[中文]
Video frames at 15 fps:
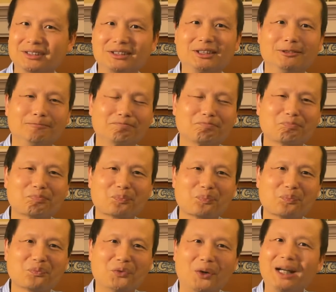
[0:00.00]
迹，
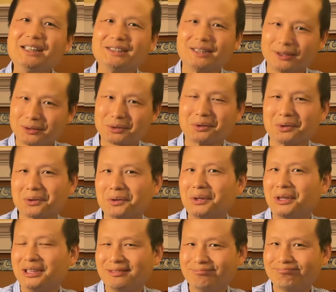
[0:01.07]
我以前说过。